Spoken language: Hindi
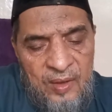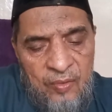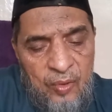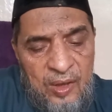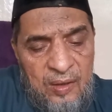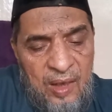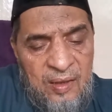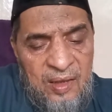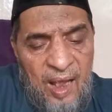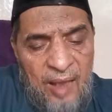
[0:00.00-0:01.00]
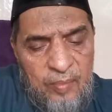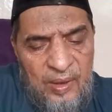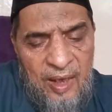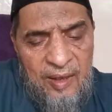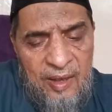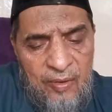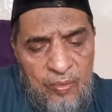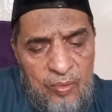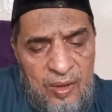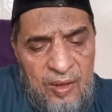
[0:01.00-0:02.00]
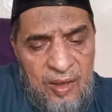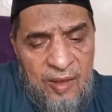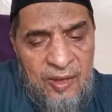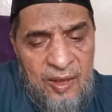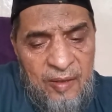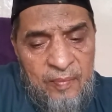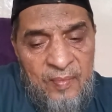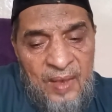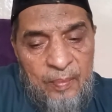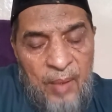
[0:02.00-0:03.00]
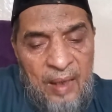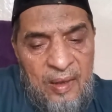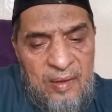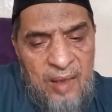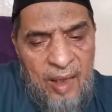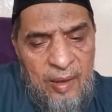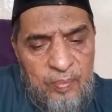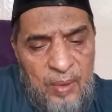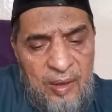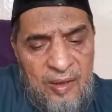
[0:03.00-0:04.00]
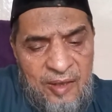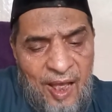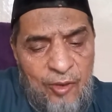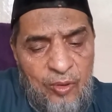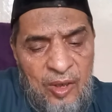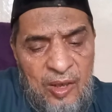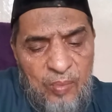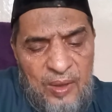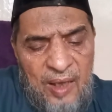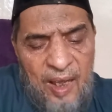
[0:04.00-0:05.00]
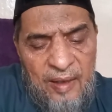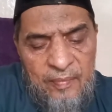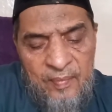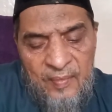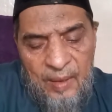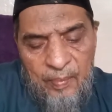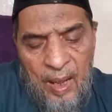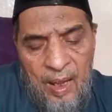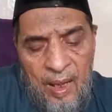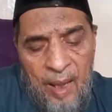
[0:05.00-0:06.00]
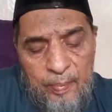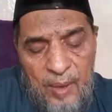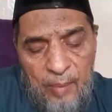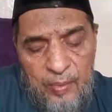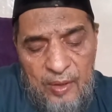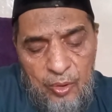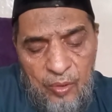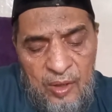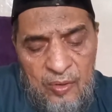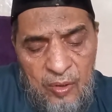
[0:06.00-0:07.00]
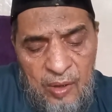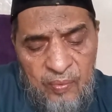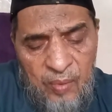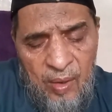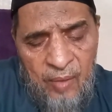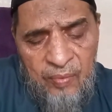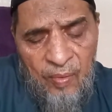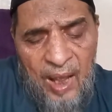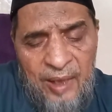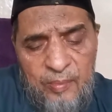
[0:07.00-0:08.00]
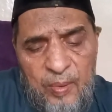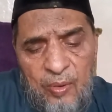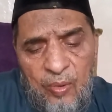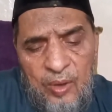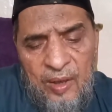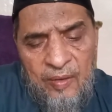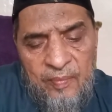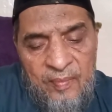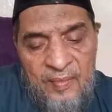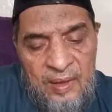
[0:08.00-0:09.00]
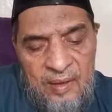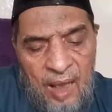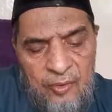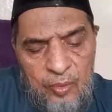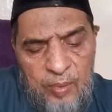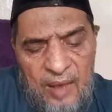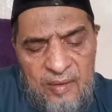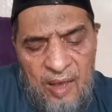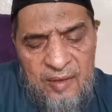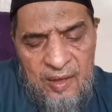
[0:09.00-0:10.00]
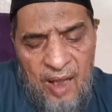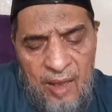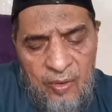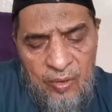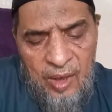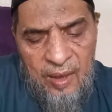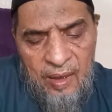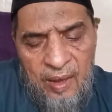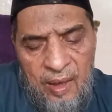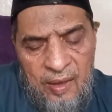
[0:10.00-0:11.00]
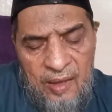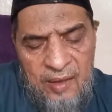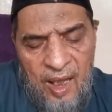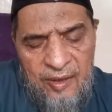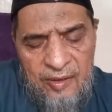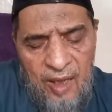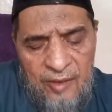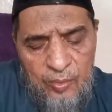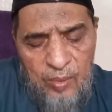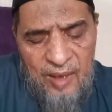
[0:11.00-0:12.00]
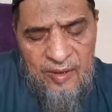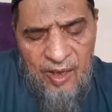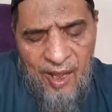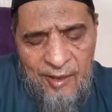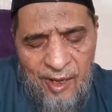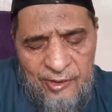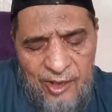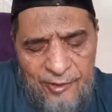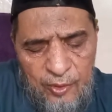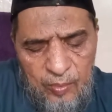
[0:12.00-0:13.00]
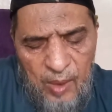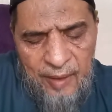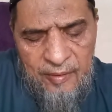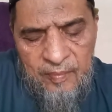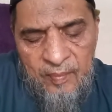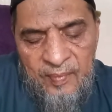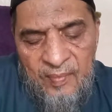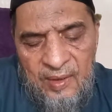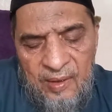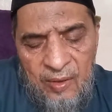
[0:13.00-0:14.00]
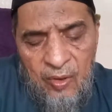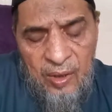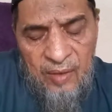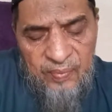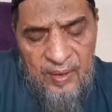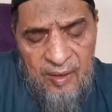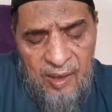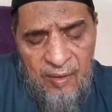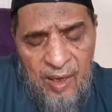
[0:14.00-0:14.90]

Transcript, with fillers: उनकी तरजीहत बदल गई उनकी तरजीह पाकिस्तान पर निसार होने की बजाय अपने अपने छोटे छोटे फवायद पर हो गई तसुबात का शिकार हो गए लसानी तासुबात इलाकई तसुबात गिरोही फ़िरके